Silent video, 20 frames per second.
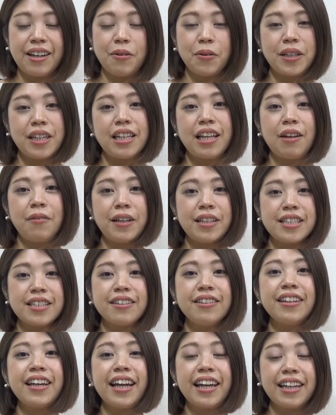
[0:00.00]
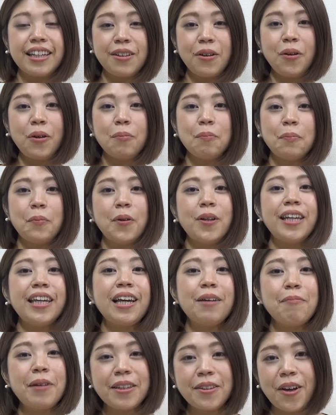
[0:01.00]
沖縄地区会の森
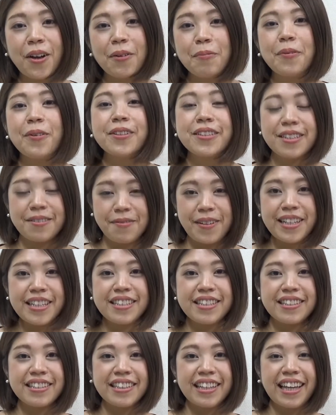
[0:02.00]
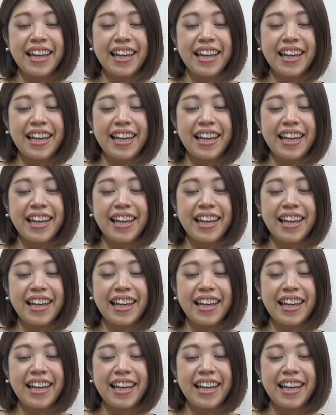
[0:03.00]
山と申します、